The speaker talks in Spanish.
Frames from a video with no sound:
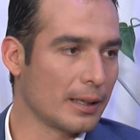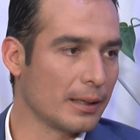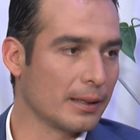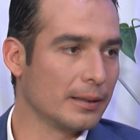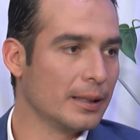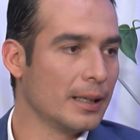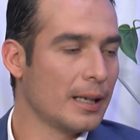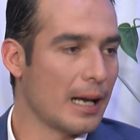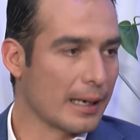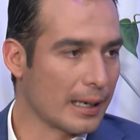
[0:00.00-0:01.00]
a,
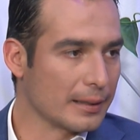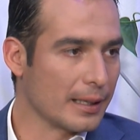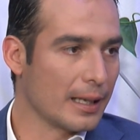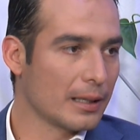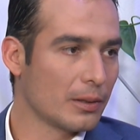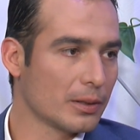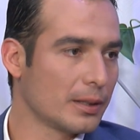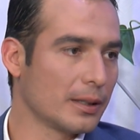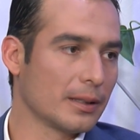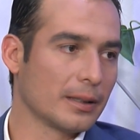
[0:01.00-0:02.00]
a,
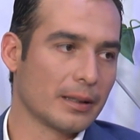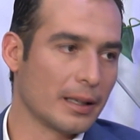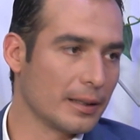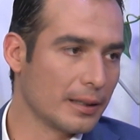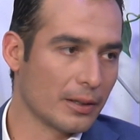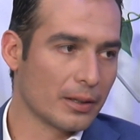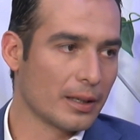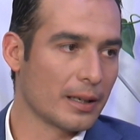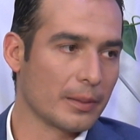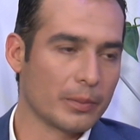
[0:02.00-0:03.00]
candidatos en el interior
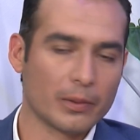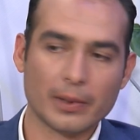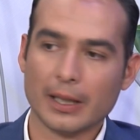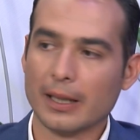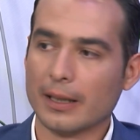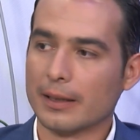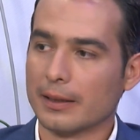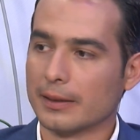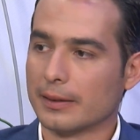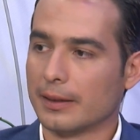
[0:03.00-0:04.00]
de la
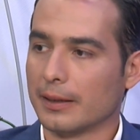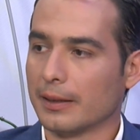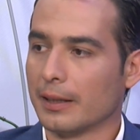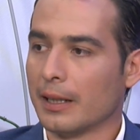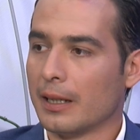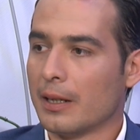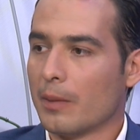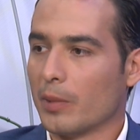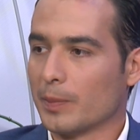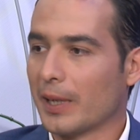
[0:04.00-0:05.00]
República, este
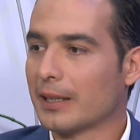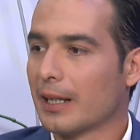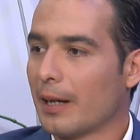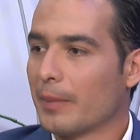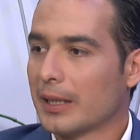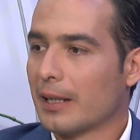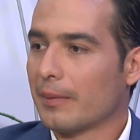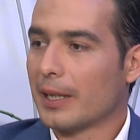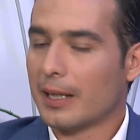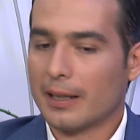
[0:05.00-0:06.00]
pues prácticamente
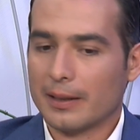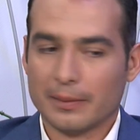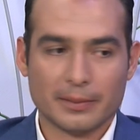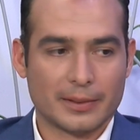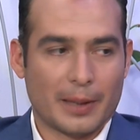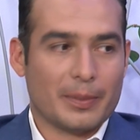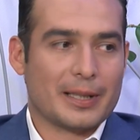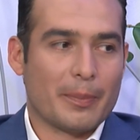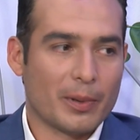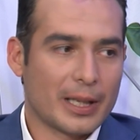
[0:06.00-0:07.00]
había, se,
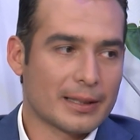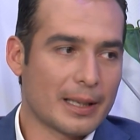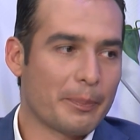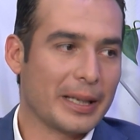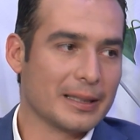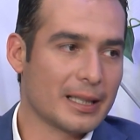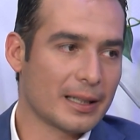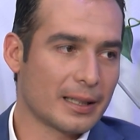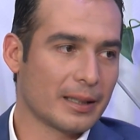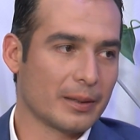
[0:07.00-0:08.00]
podía hasta
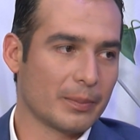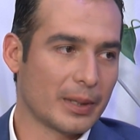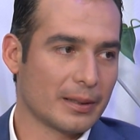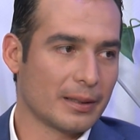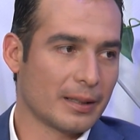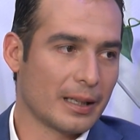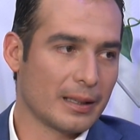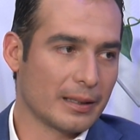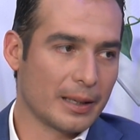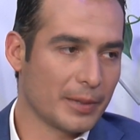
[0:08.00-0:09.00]
pensar que,
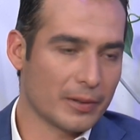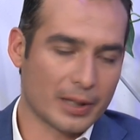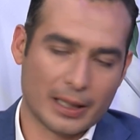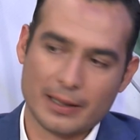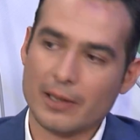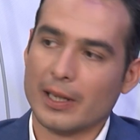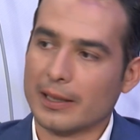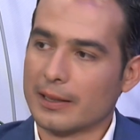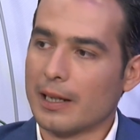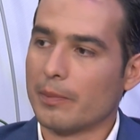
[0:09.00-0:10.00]
el crimen organizado era el
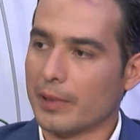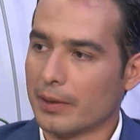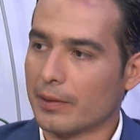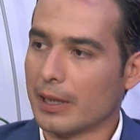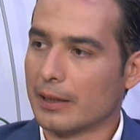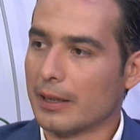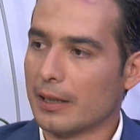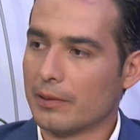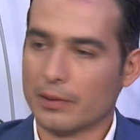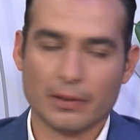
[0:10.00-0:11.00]
que estaba poniendo
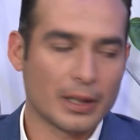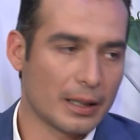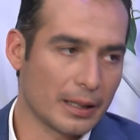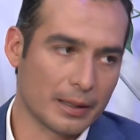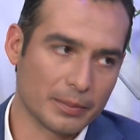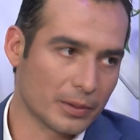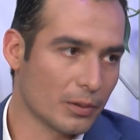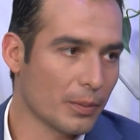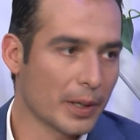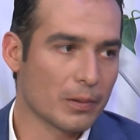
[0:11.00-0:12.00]
candidatos, ¿no? Era de que pues, tú
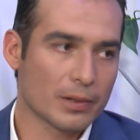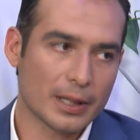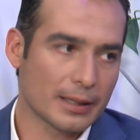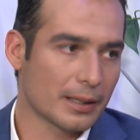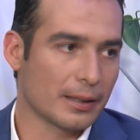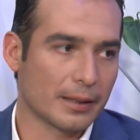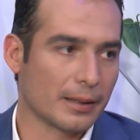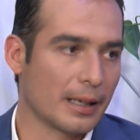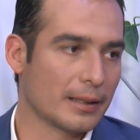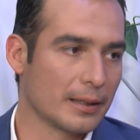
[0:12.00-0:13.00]
no me gustas
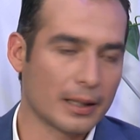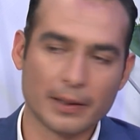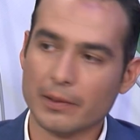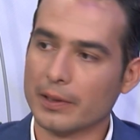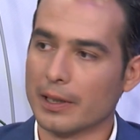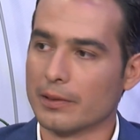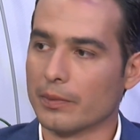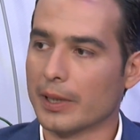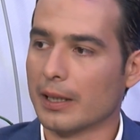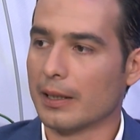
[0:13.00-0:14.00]
y atentaban contra
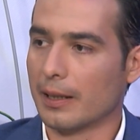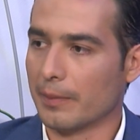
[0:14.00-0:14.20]
su vida y